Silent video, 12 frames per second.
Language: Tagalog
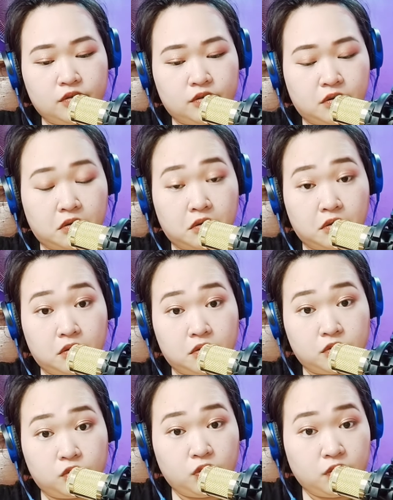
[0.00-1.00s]
Oh,
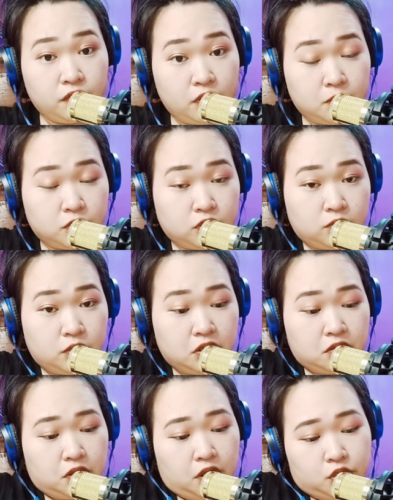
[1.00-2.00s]
twin flame soulmate
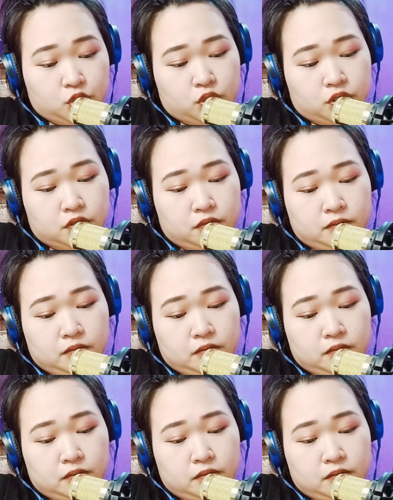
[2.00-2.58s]
connection.